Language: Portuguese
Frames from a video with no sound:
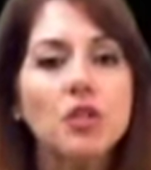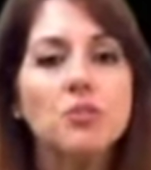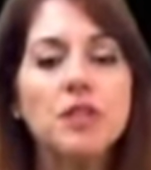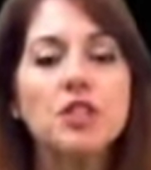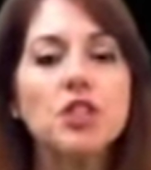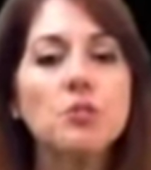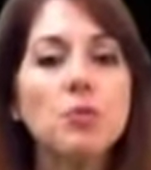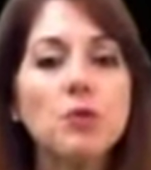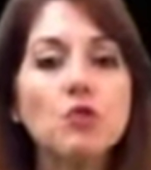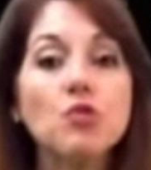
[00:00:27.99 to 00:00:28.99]
O
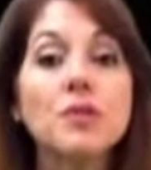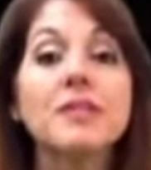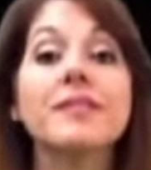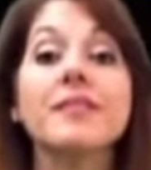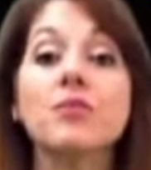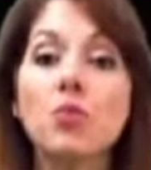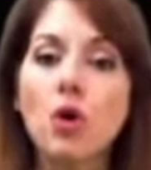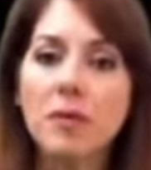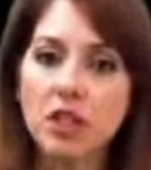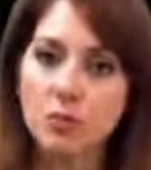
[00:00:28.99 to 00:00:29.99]
Espiritismo possui
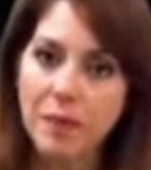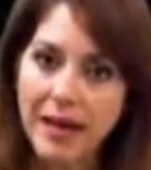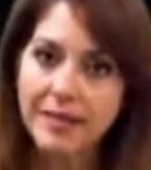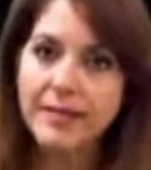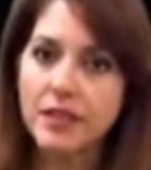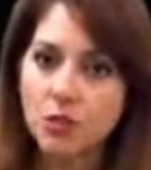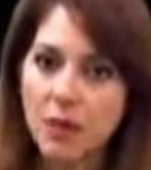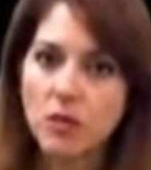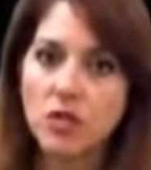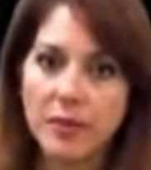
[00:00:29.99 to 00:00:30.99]
cinco obras básicas
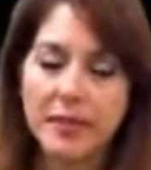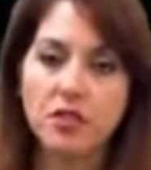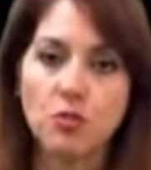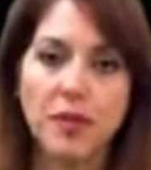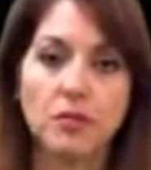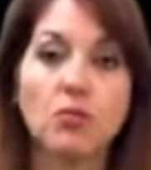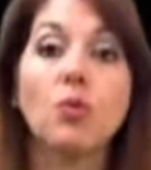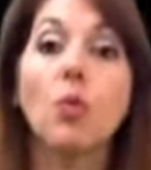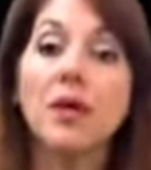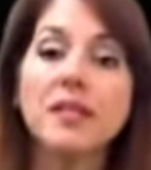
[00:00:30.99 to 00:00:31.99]
para o seu entendimento,
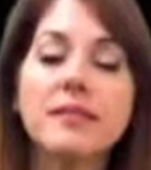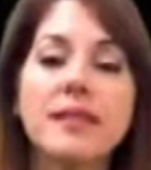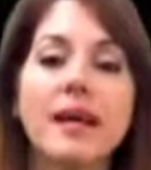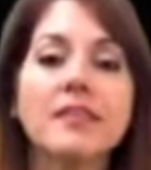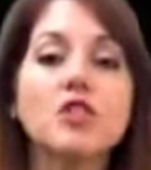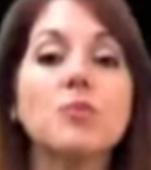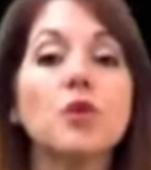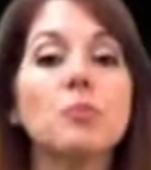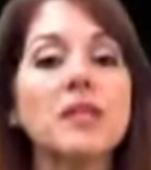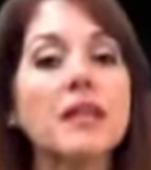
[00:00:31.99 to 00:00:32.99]
organizadas
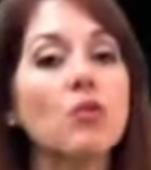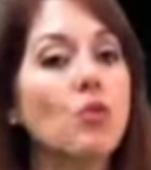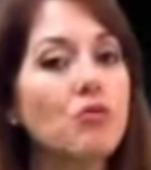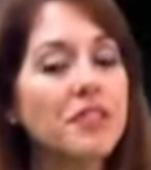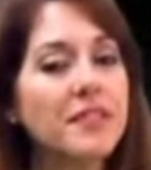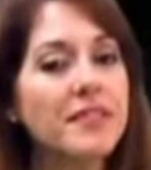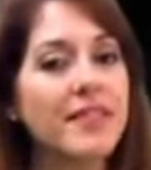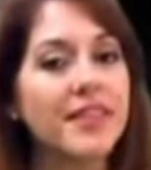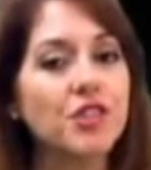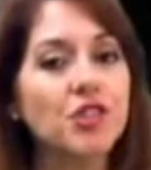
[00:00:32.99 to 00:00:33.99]
pelo pedagogo
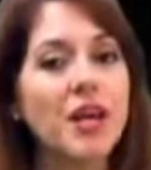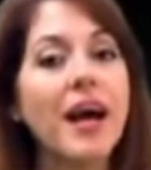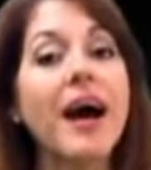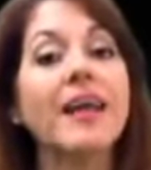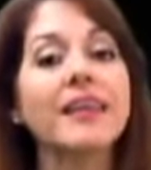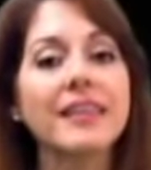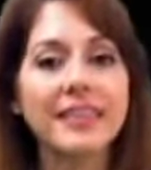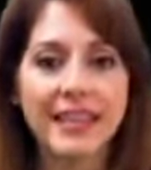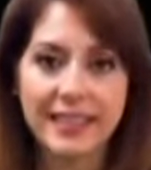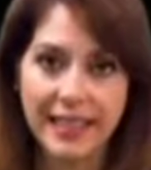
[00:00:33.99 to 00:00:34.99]
francês
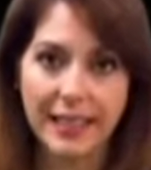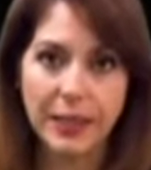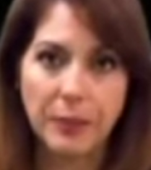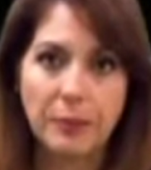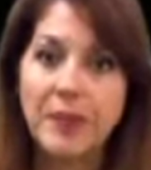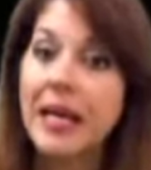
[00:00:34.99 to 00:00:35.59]
Allan Kardec.